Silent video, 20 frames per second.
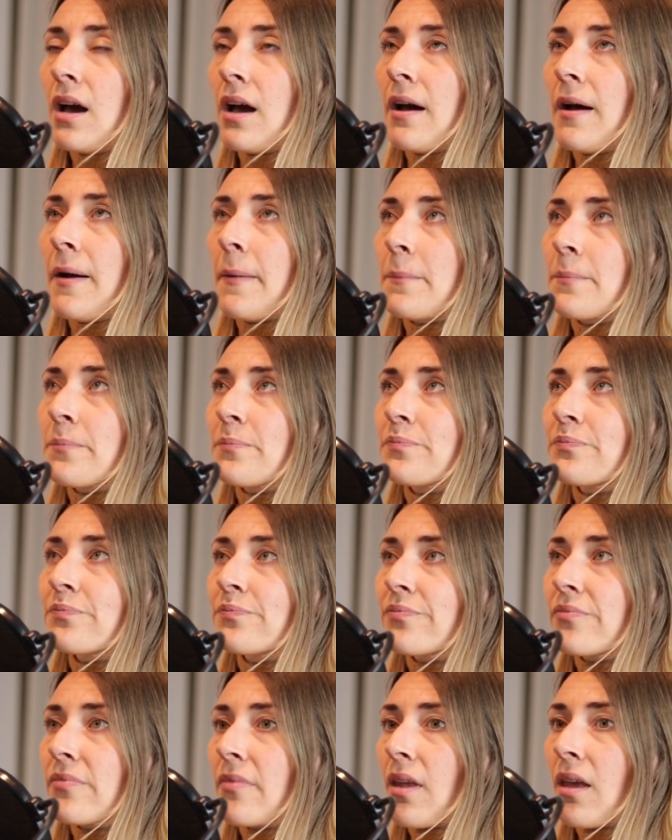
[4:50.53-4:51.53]
Ähm,
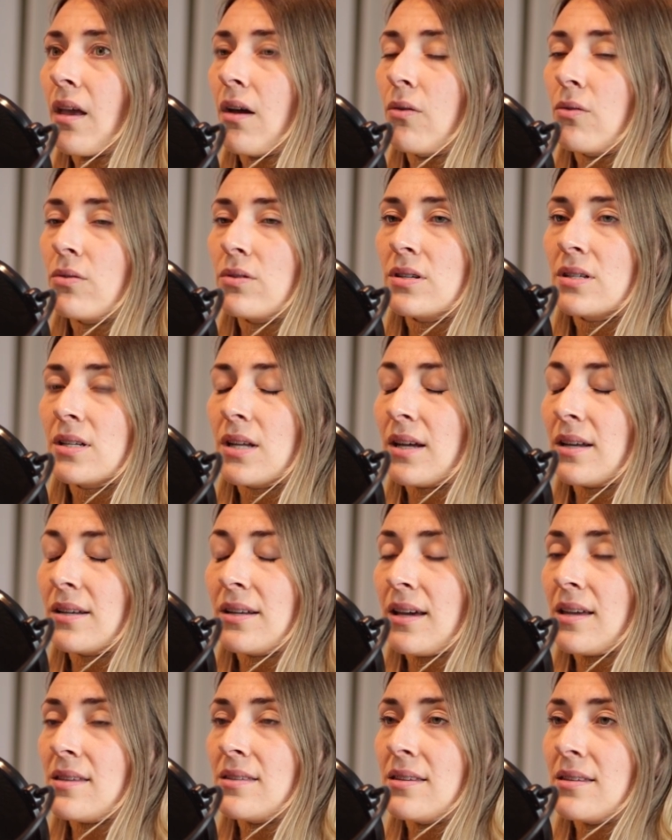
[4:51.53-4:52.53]
und äh,
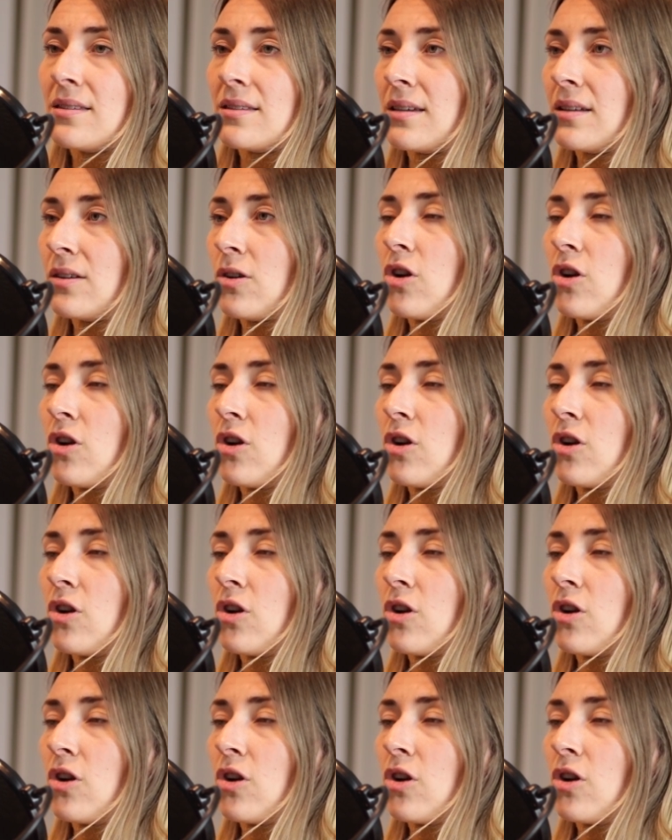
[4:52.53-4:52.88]
da ist es